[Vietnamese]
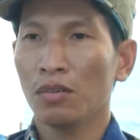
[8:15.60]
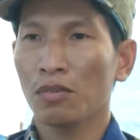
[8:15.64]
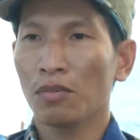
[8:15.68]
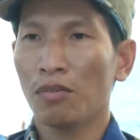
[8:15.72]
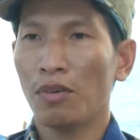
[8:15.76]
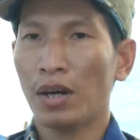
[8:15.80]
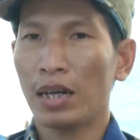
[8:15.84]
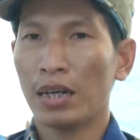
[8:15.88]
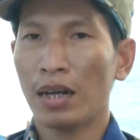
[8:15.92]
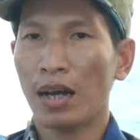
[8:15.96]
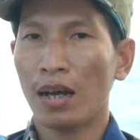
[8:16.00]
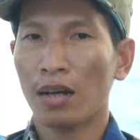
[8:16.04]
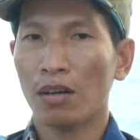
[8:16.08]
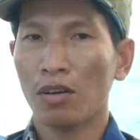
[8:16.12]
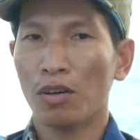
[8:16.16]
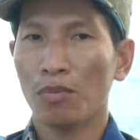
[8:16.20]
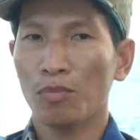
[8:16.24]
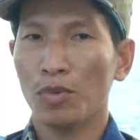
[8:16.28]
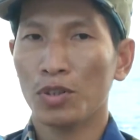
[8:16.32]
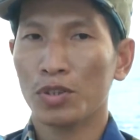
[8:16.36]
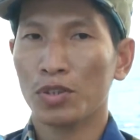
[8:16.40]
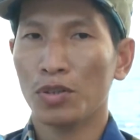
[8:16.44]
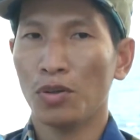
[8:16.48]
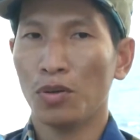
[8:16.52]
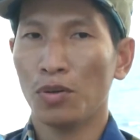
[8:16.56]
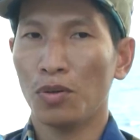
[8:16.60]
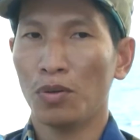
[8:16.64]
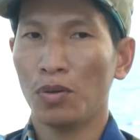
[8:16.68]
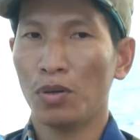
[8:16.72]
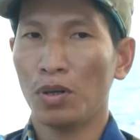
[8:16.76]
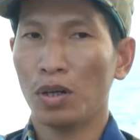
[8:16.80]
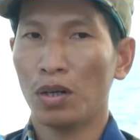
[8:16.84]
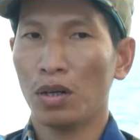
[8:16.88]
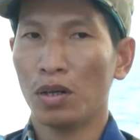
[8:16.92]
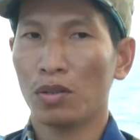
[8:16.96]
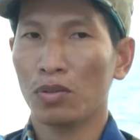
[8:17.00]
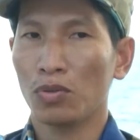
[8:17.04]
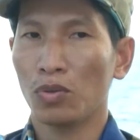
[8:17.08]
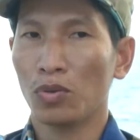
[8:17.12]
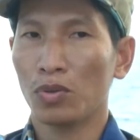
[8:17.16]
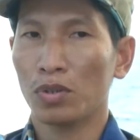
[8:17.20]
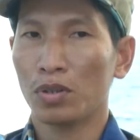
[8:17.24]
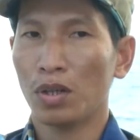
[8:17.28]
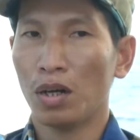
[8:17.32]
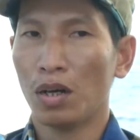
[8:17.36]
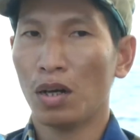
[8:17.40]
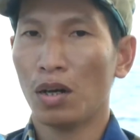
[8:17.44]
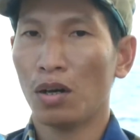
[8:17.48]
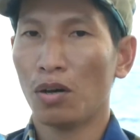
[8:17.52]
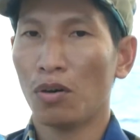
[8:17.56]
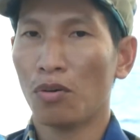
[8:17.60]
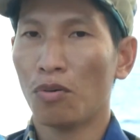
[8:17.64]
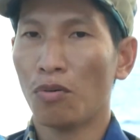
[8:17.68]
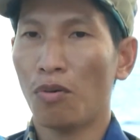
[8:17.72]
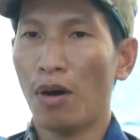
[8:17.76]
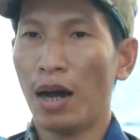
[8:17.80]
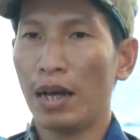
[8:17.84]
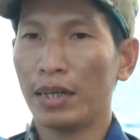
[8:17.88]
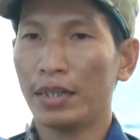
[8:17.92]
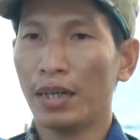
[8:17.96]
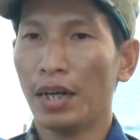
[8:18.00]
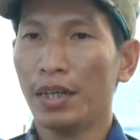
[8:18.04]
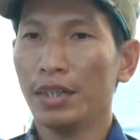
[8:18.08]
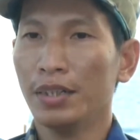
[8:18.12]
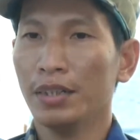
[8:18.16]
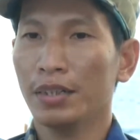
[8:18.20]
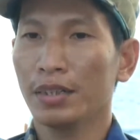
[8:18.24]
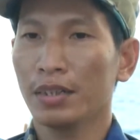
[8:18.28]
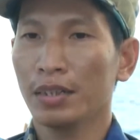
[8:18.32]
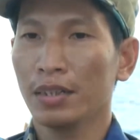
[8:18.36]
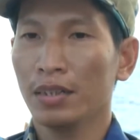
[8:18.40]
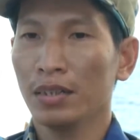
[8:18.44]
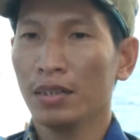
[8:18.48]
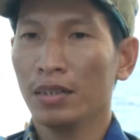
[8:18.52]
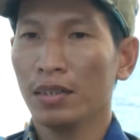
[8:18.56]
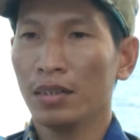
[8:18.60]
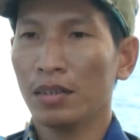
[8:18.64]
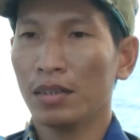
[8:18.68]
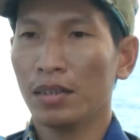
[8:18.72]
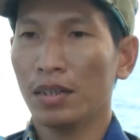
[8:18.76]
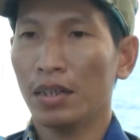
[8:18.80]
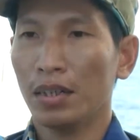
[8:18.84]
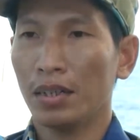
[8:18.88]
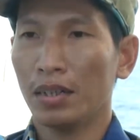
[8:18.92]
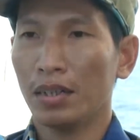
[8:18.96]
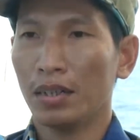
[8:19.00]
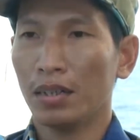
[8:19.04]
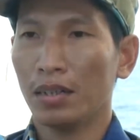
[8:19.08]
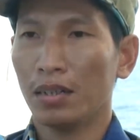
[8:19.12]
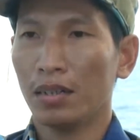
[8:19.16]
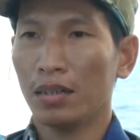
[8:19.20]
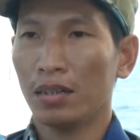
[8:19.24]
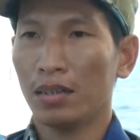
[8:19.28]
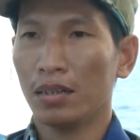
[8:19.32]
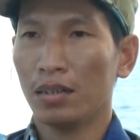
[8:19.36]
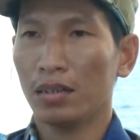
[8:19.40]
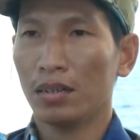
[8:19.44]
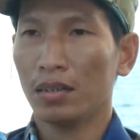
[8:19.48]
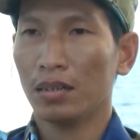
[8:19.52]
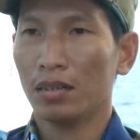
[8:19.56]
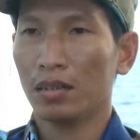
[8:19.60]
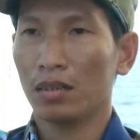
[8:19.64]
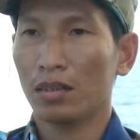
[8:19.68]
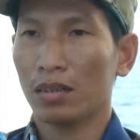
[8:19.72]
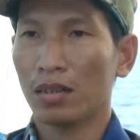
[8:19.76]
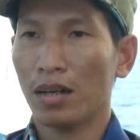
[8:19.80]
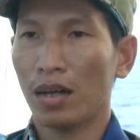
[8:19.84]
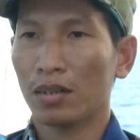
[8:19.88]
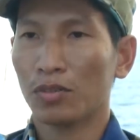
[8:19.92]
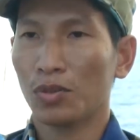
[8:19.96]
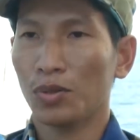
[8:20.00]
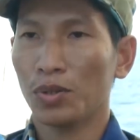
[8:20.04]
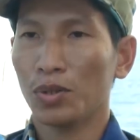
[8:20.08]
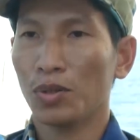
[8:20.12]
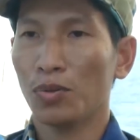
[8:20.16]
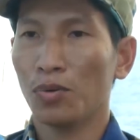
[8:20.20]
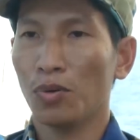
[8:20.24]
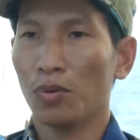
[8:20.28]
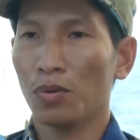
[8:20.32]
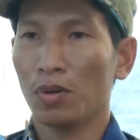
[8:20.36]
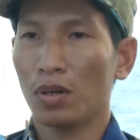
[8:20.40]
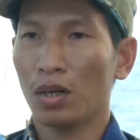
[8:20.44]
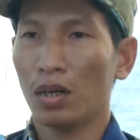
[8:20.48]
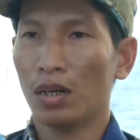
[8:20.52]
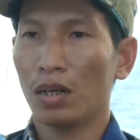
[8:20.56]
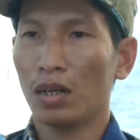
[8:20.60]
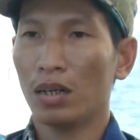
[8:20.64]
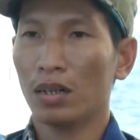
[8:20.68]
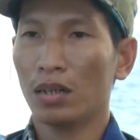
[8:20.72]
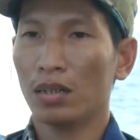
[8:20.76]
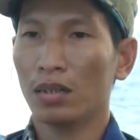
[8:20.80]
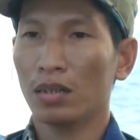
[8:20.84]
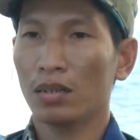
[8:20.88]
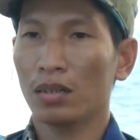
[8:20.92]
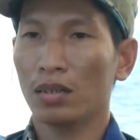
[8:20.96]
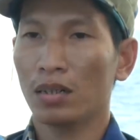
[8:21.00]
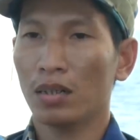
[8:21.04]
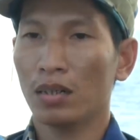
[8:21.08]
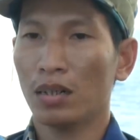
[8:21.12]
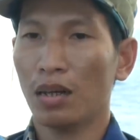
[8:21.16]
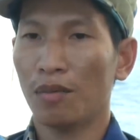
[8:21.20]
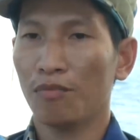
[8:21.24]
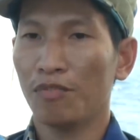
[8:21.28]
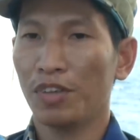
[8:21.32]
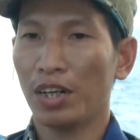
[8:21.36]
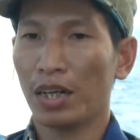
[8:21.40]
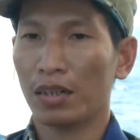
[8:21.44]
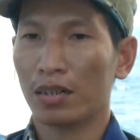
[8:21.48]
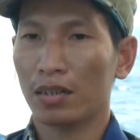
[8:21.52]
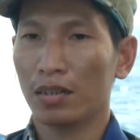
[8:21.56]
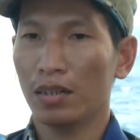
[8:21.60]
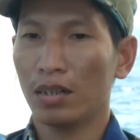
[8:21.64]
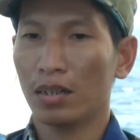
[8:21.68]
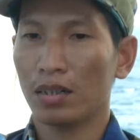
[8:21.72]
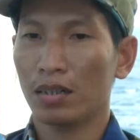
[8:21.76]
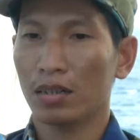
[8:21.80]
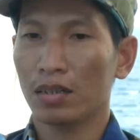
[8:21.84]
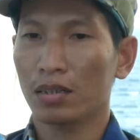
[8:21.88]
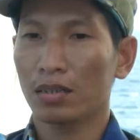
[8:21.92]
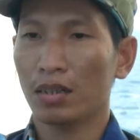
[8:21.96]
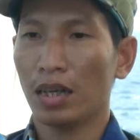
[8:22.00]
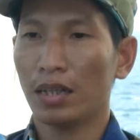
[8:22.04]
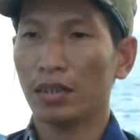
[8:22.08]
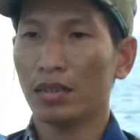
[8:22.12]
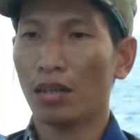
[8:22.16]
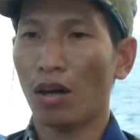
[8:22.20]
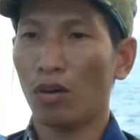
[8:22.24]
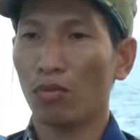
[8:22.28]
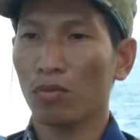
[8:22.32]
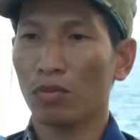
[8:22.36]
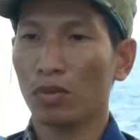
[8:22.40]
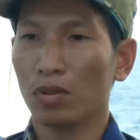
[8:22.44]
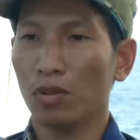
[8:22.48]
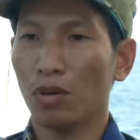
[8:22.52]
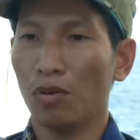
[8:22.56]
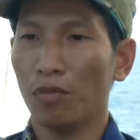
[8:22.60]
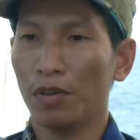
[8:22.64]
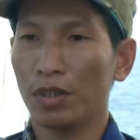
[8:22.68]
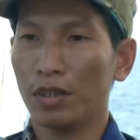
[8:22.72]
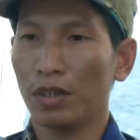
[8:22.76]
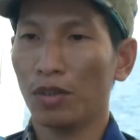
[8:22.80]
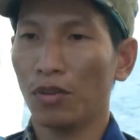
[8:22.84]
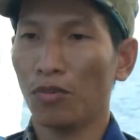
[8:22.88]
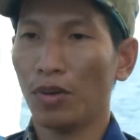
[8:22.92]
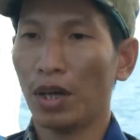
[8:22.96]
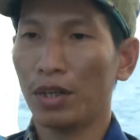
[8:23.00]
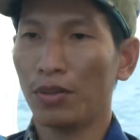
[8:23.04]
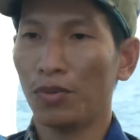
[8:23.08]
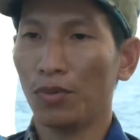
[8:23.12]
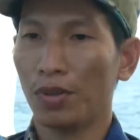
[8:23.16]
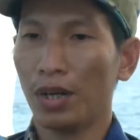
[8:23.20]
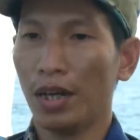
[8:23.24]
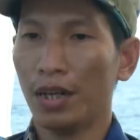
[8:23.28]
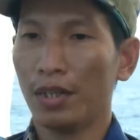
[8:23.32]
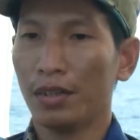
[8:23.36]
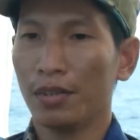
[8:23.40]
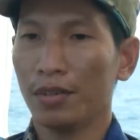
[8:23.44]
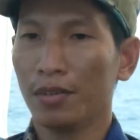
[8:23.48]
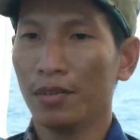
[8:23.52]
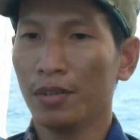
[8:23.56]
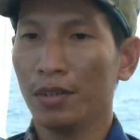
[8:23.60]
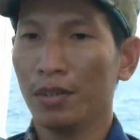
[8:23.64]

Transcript: ngoài ra còn một số nút khóa dây để các thủy thủ làm việc được nhanh chóng đối với những loại nút đấy